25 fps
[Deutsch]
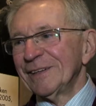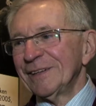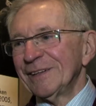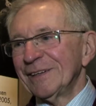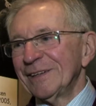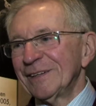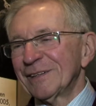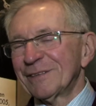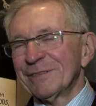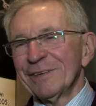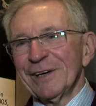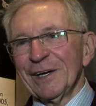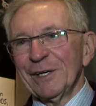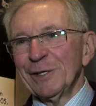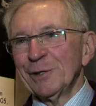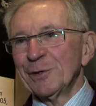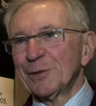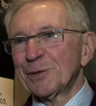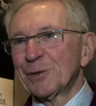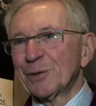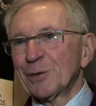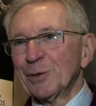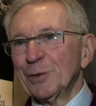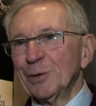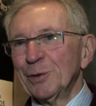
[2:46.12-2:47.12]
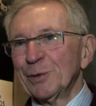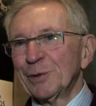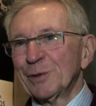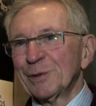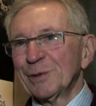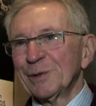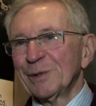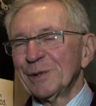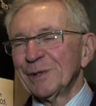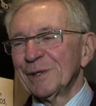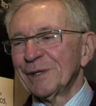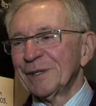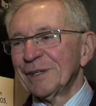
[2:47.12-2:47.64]
Es war alles tot
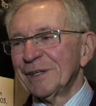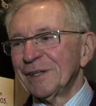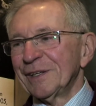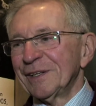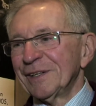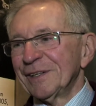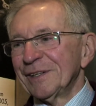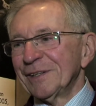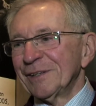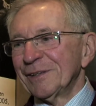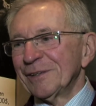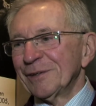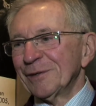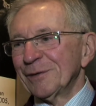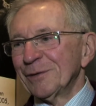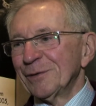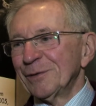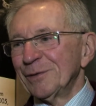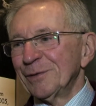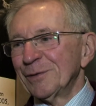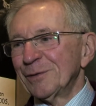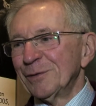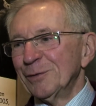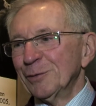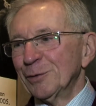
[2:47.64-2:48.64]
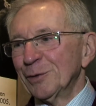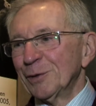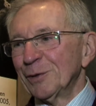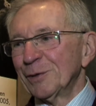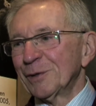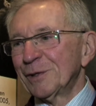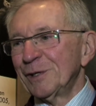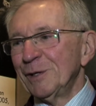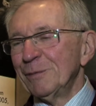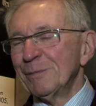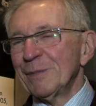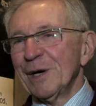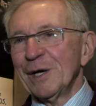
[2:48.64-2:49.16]
und nur
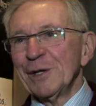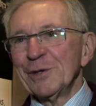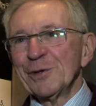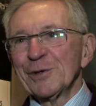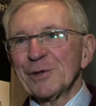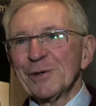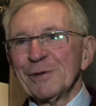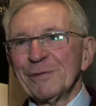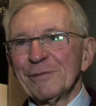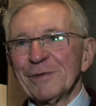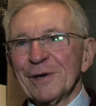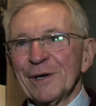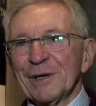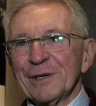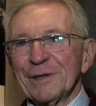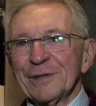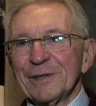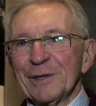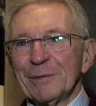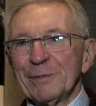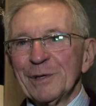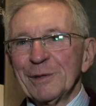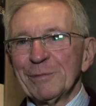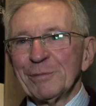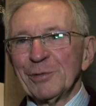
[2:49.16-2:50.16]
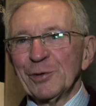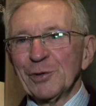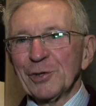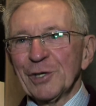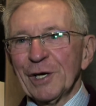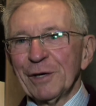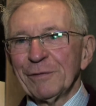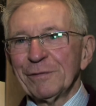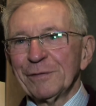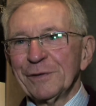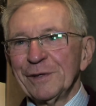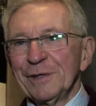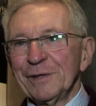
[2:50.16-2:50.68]
die Menschen waren damit
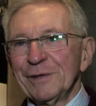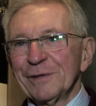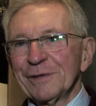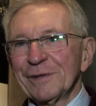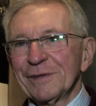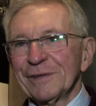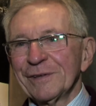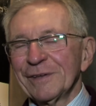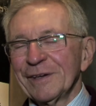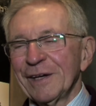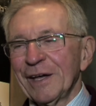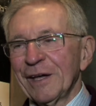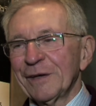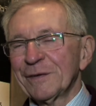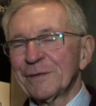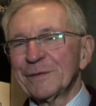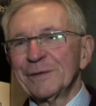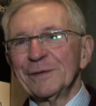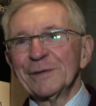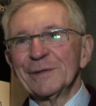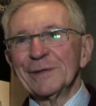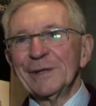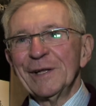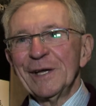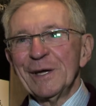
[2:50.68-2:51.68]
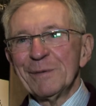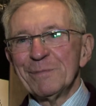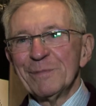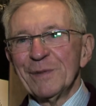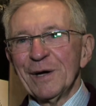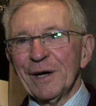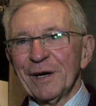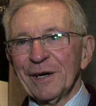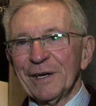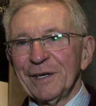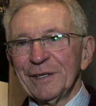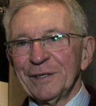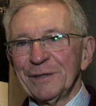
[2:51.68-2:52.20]
beschäftigt, erstes Leben
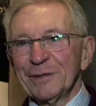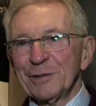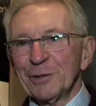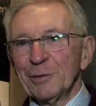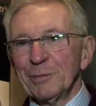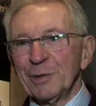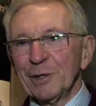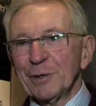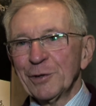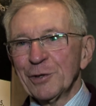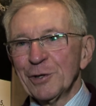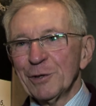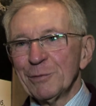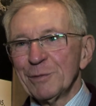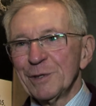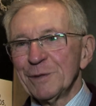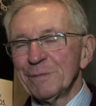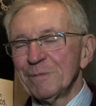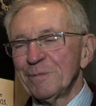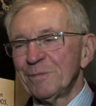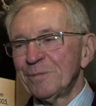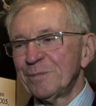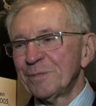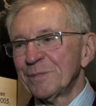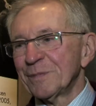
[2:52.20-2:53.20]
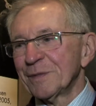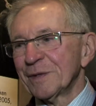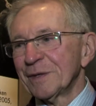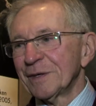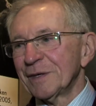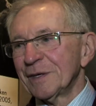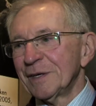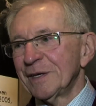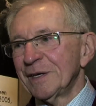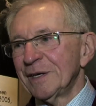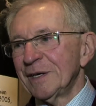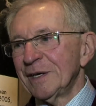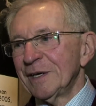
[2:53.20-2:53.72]
hereinzubekommen.
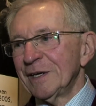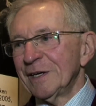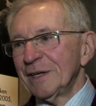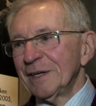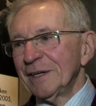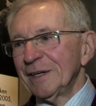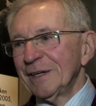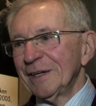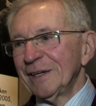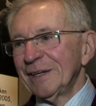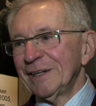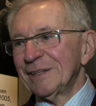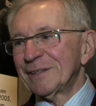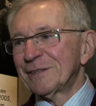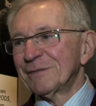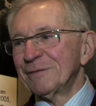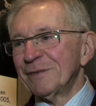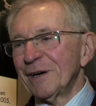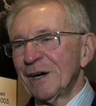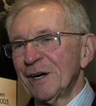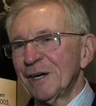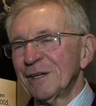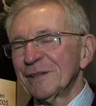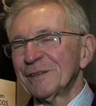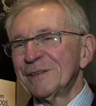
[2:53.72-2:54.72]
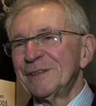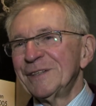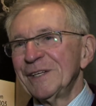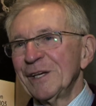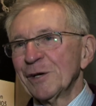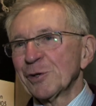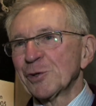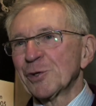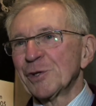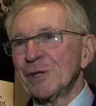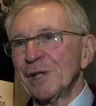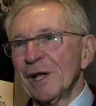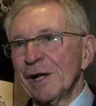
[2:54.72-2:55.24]
Es war
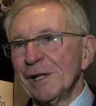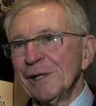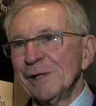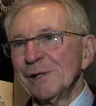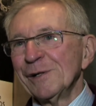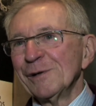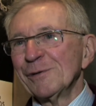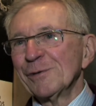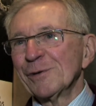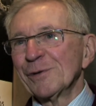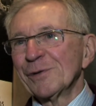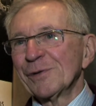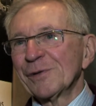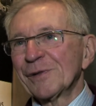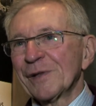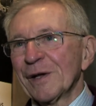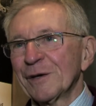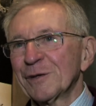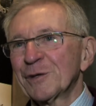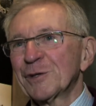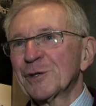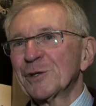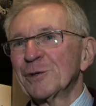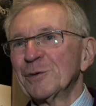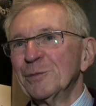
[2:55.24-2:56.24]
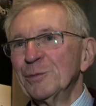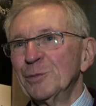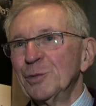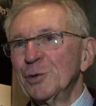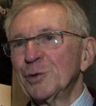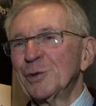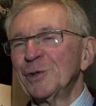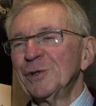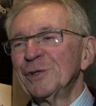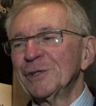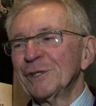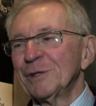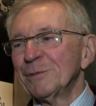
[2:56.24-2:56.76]
sehr schnell, und das
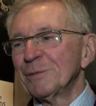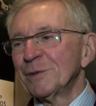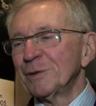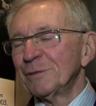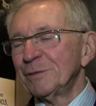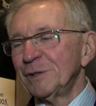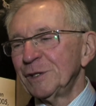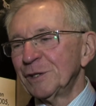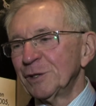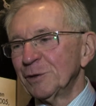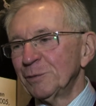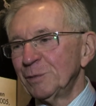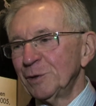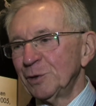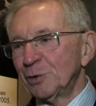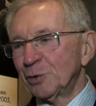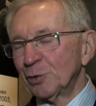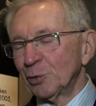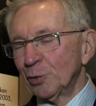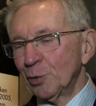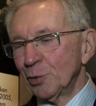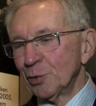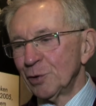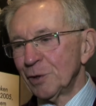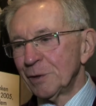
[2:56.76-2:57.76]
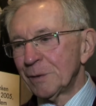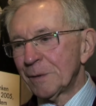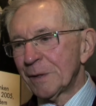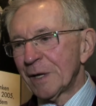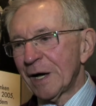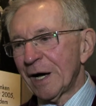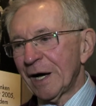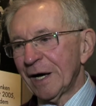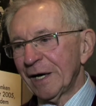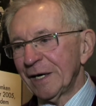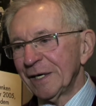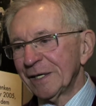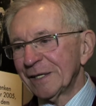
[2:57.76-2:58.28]
muss ich immer wieder betonen,
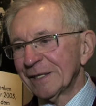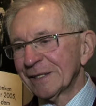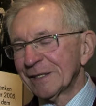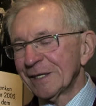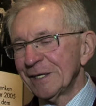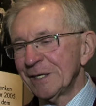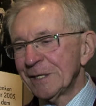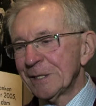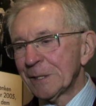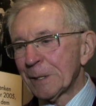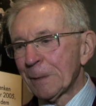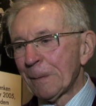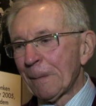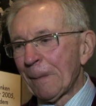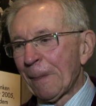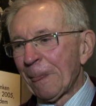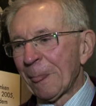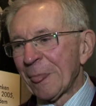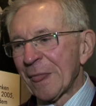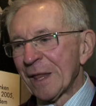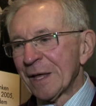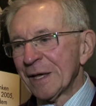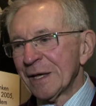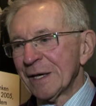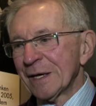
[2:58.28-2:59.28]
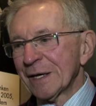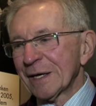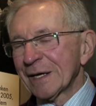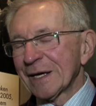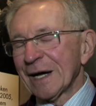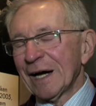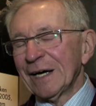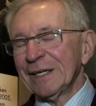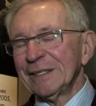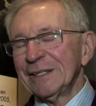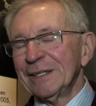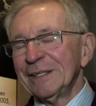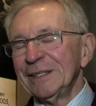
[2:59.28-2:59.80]
eigentlich
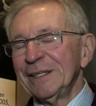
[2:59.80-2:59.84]
keine